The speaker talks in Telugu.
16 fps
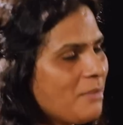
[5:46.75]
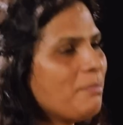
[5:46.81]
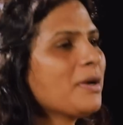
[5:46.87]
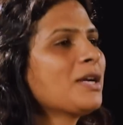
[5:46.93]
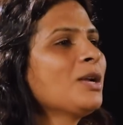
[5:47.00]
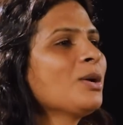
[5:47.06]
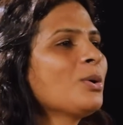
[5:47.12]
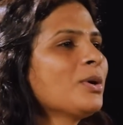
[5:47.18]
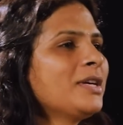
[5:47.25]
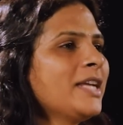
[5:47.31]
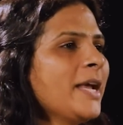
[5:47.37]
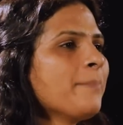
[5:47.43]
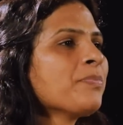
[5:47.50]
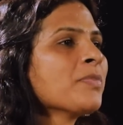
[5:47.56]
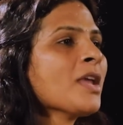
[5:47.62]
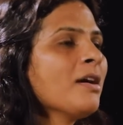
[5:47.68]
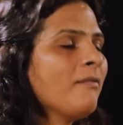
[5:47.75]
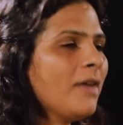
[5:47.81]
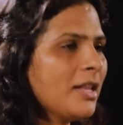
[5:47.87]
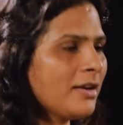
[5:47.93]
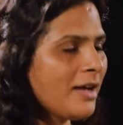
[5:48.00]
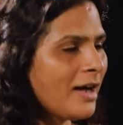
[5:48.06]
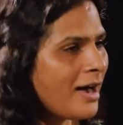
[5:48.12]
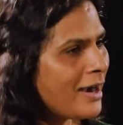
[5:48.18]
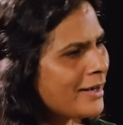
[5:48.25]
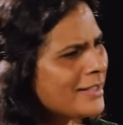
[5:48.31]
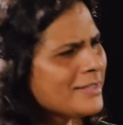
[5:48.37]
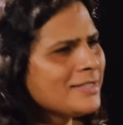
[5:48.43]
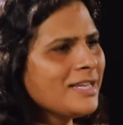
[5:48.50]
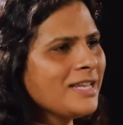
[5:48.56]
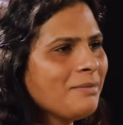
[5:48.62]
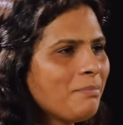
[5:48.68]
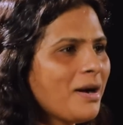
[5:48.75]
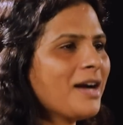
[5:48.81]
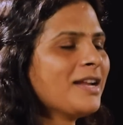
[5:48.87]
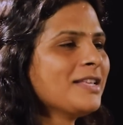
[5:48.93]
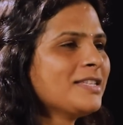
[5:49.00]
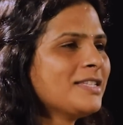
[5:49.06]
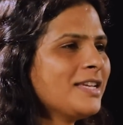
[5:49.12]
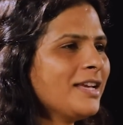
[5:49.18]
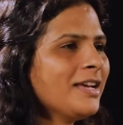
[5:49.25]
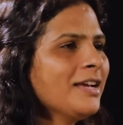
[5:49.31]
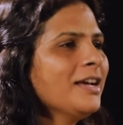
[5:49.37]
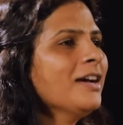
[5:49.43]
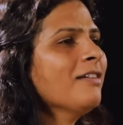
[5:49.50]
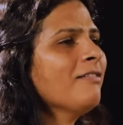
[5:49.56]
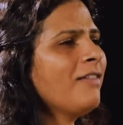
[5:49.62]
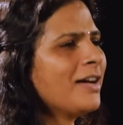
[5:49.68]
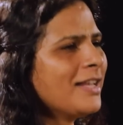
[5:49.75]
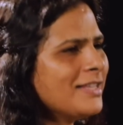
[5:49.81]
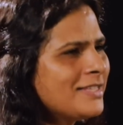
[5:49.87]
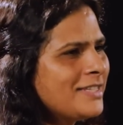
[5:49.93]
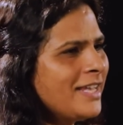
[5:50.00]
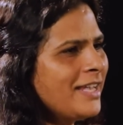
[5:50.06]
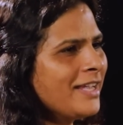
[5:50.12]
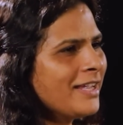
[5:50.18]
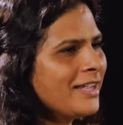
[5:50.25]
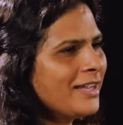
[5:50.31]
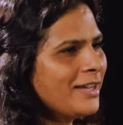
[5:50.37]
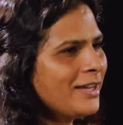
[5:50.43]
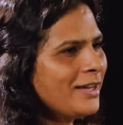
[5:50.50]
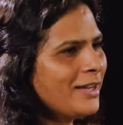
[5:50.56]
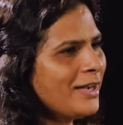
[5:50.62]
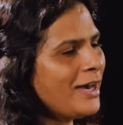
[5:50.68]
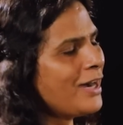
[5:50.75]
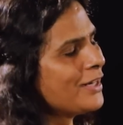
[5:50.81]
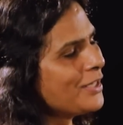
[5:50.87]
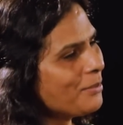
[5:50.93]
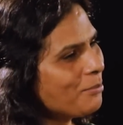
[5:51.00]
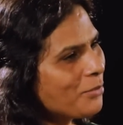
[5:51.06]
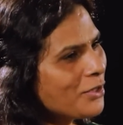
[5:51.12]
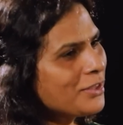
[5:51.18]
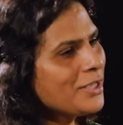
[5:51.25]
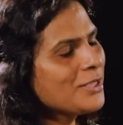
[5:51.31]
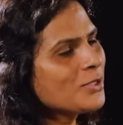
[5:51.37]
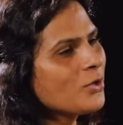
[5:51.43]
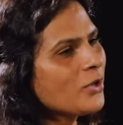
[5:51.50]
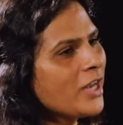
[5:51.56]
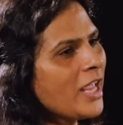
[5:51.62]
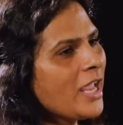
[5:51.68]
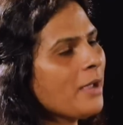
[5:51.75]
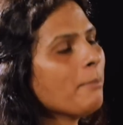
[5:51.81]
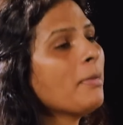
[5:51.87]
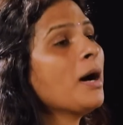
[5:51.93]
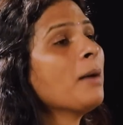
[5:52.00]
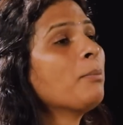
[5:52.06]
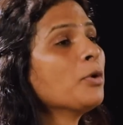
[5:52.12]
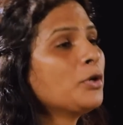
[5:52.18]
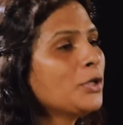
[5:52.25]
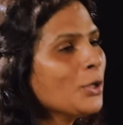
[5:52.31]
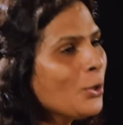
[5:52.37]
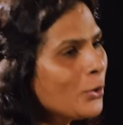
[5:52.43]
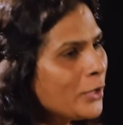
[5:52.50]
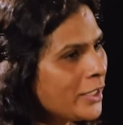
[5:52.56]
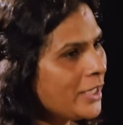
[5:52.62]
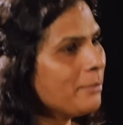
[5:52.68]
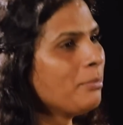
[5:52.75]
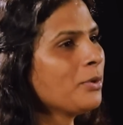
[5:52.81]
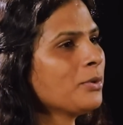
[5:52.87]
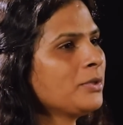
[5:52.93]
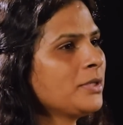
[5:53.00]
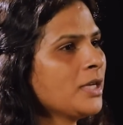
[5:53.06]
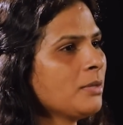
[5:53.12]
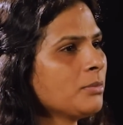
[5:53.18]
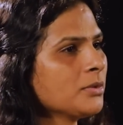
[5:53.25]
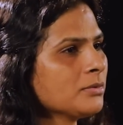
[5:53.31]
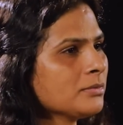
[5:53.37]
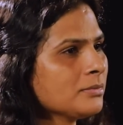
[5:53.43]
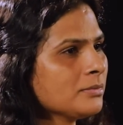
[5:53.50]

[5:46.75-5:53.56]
చప్పట్లు కొట్టి వాళ్ళని ఆడించి పాడించి వారిచ్చే ఆ డబ్బును తీసుకుని మా పొట్టకూటి నింపుకుంటాము